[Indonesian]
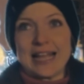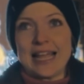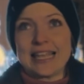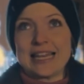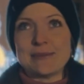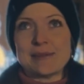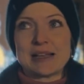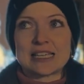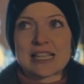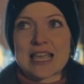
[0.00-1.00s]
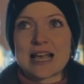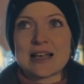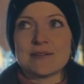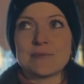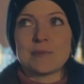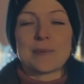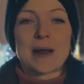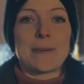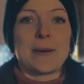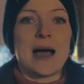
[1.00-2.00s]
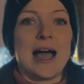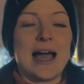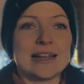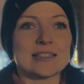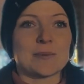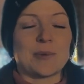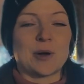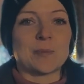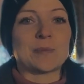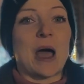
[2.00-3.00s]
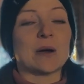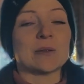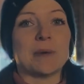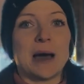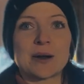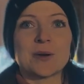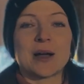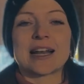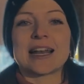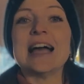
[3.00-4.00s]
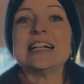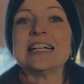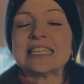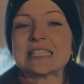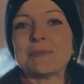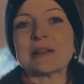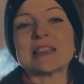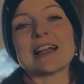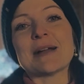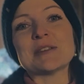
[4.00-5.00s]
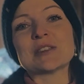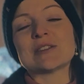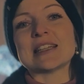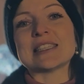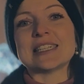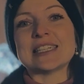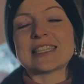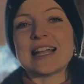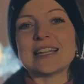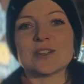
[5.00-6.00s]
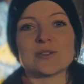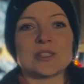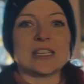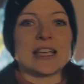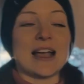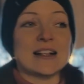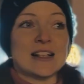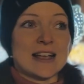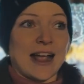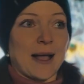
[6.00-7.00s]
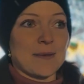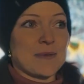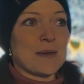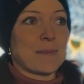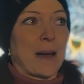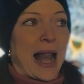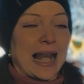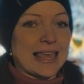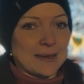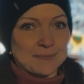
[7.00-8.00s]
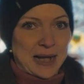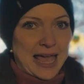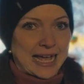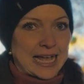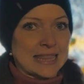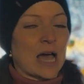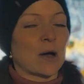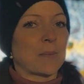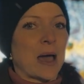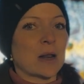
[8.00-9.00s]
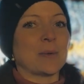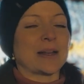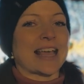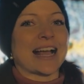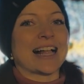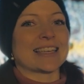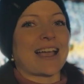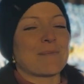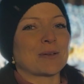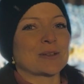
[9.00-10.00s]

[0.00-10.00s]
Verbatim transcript: kayak gini biasanya beberapa hari sebelum tahun baru karena seperti kami sudah cerita di Rusia kami paling merayakan tahun baru pada tanggal 31